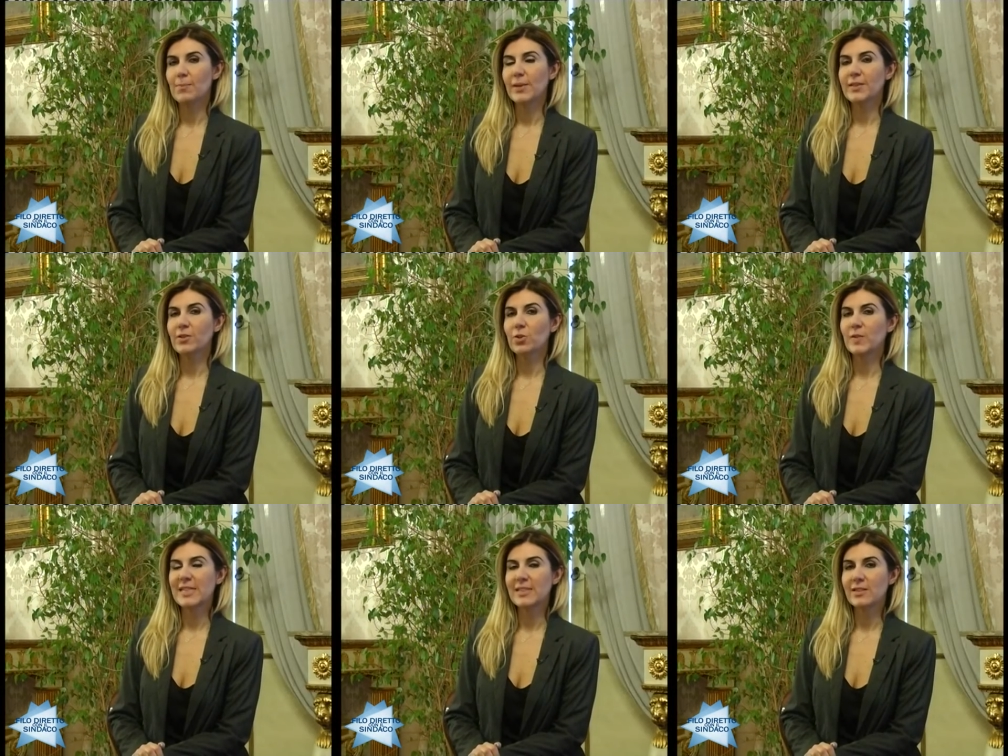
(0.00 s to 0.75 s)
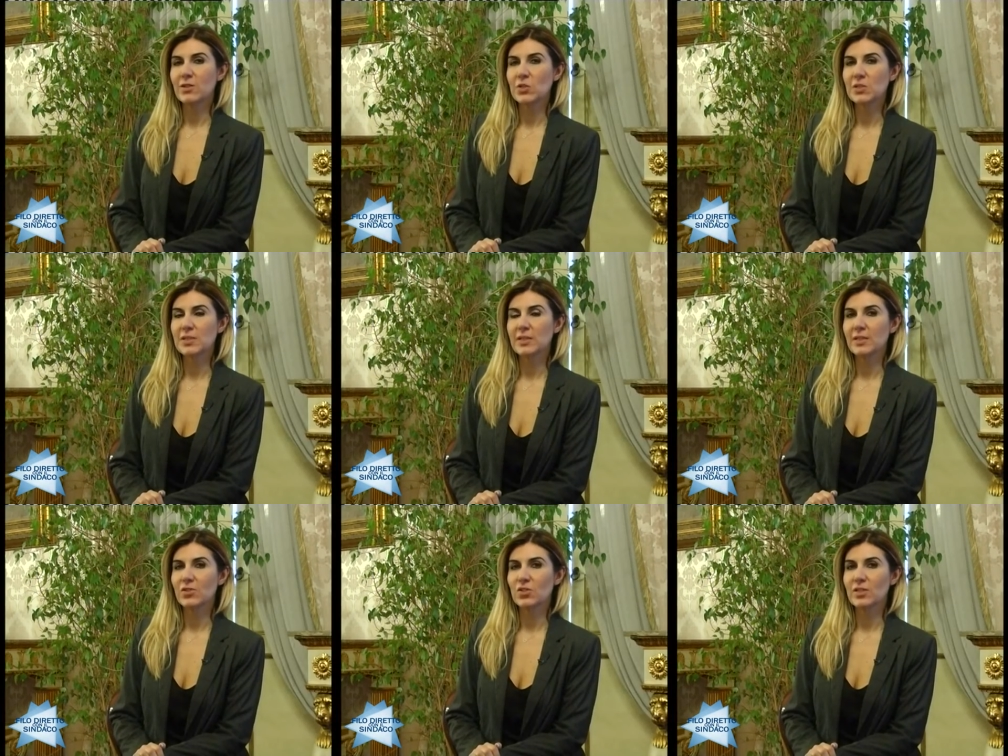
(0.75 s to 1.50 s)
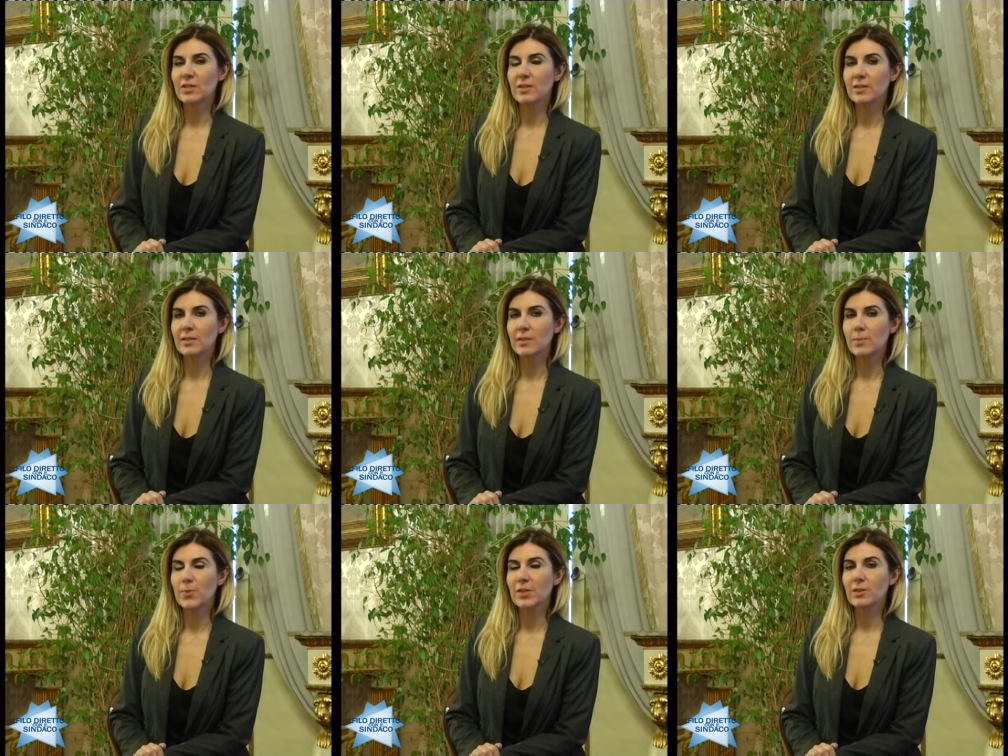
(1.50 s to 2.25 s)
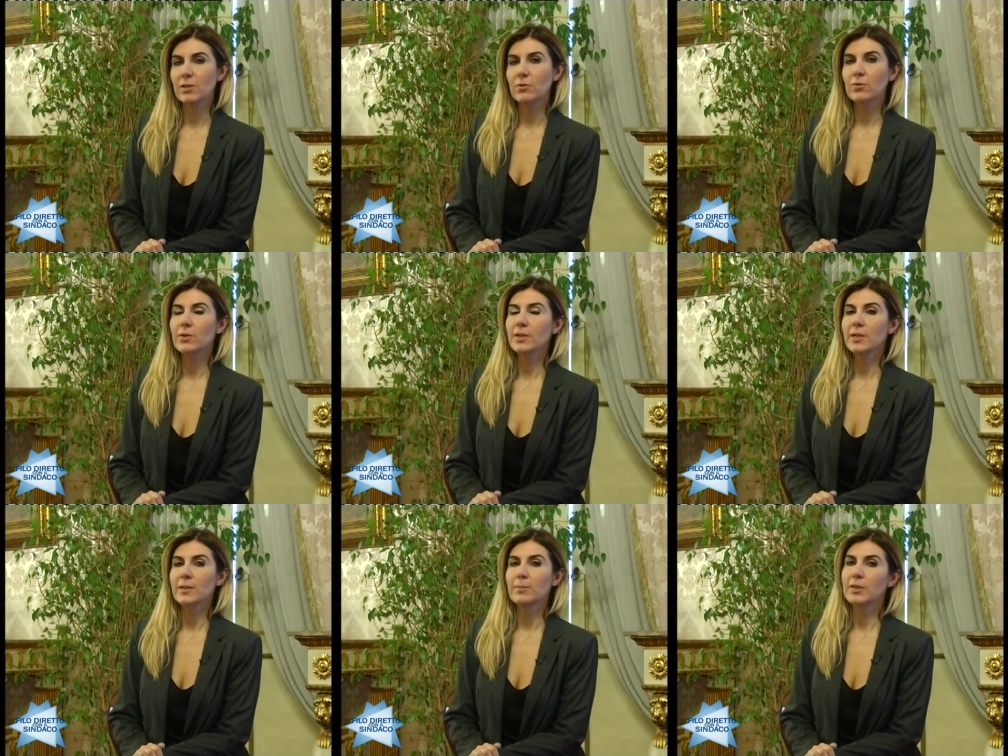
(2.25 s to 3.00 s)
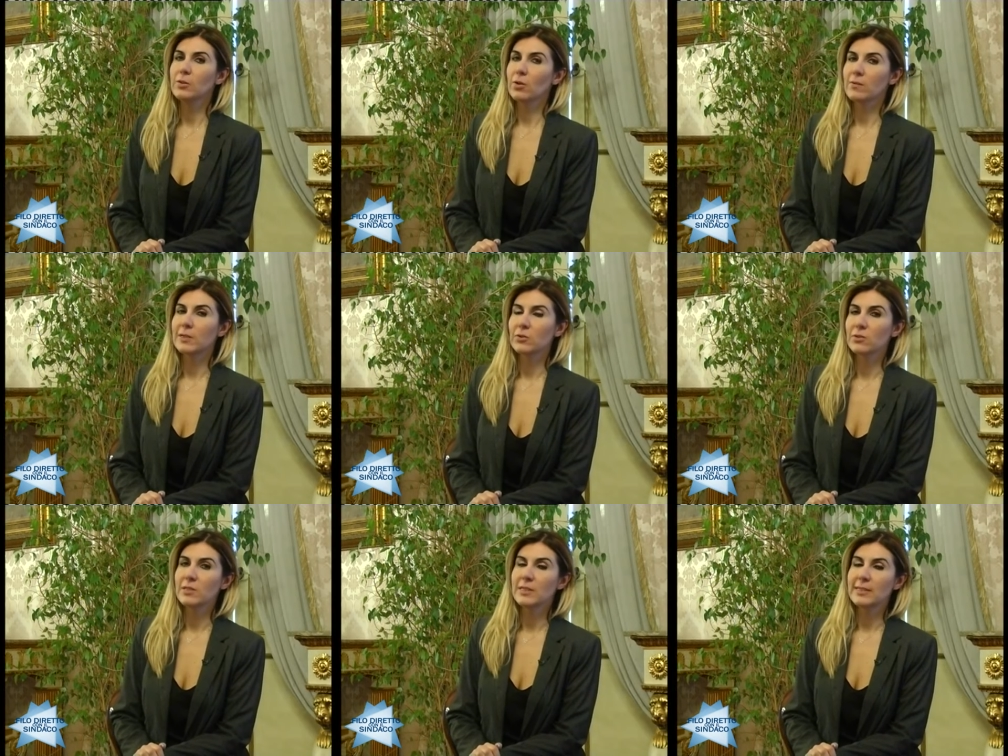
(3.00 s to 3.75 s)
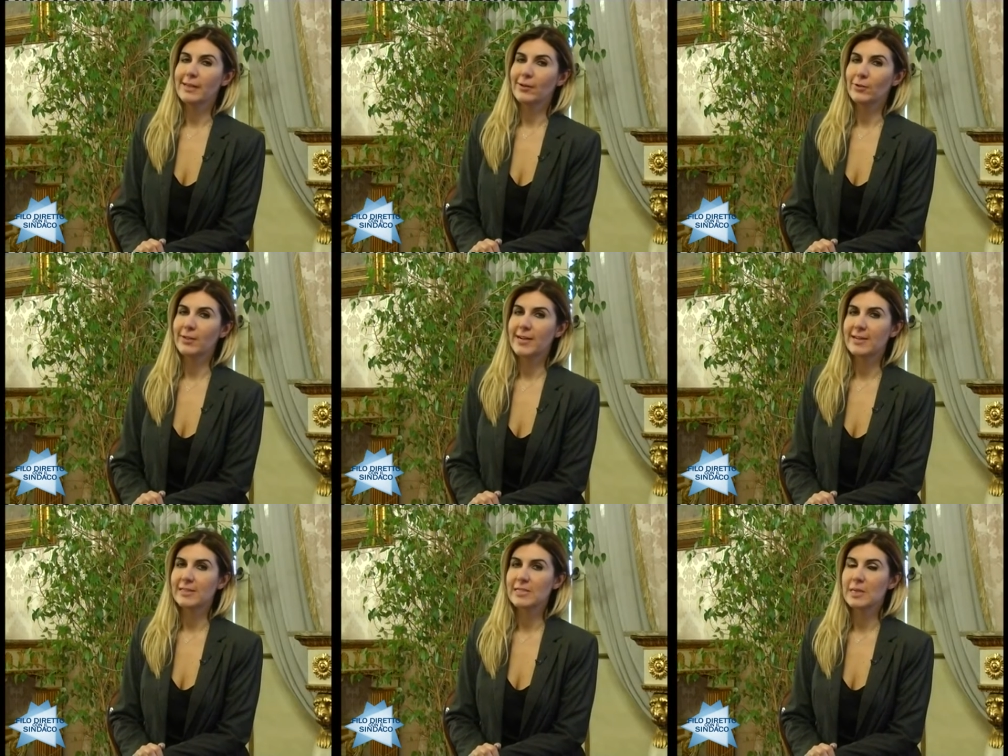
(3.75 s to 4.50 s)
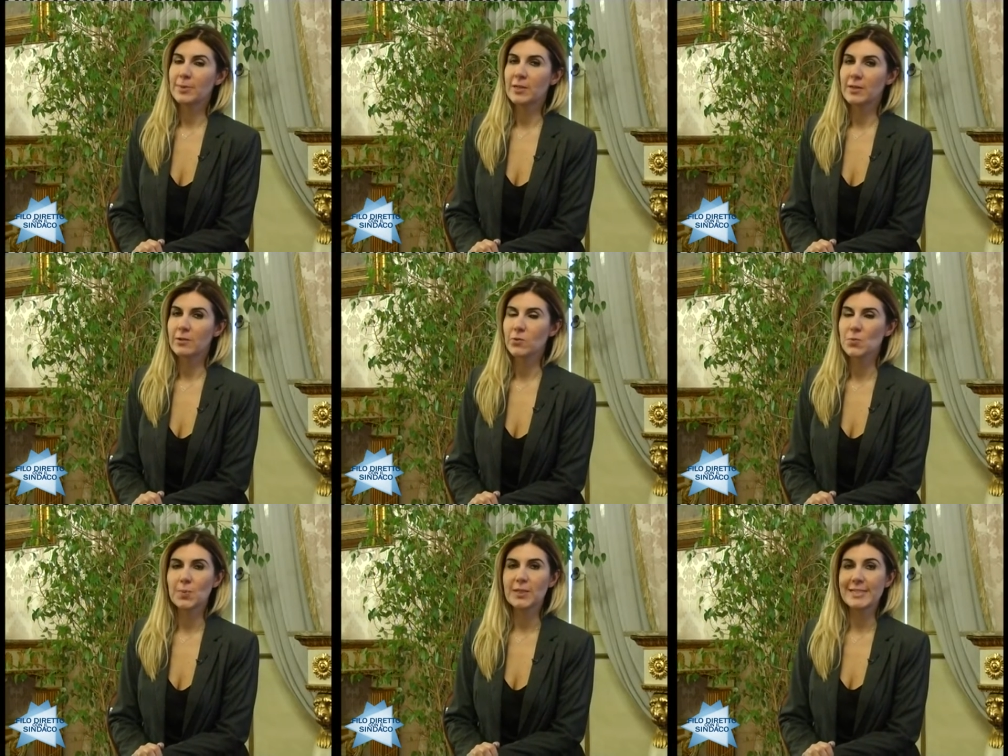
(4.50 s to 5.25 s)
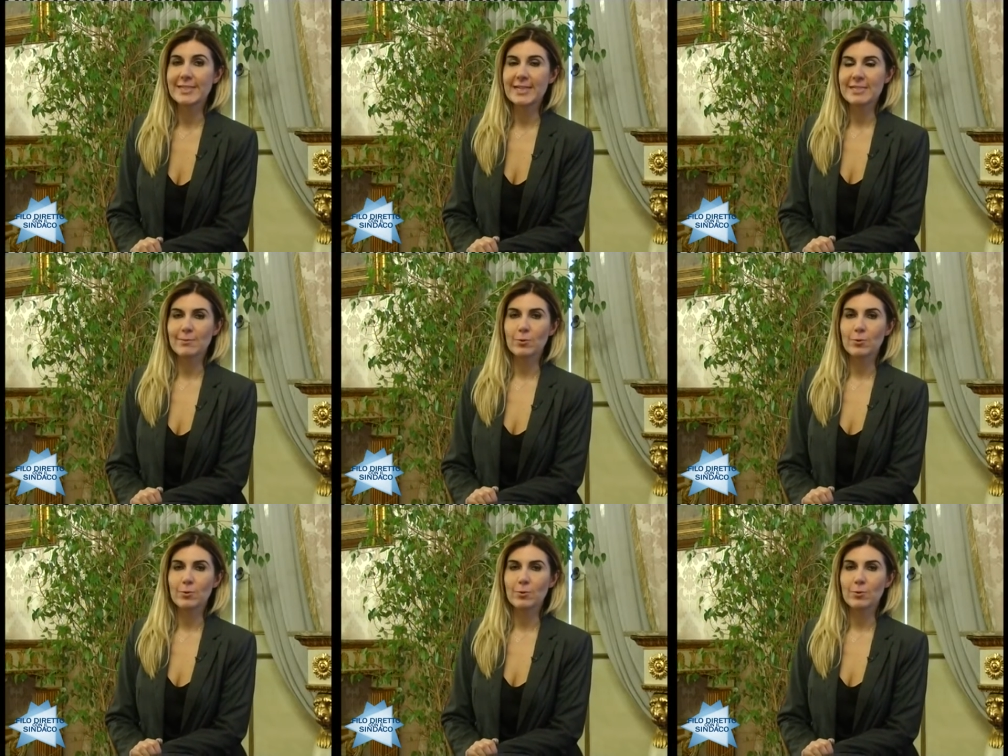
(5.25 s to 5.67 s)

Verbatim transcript: Bentrovati ai nostri gentili telespettatori e bentrovato Sindaco, grazie per l'ospitalità.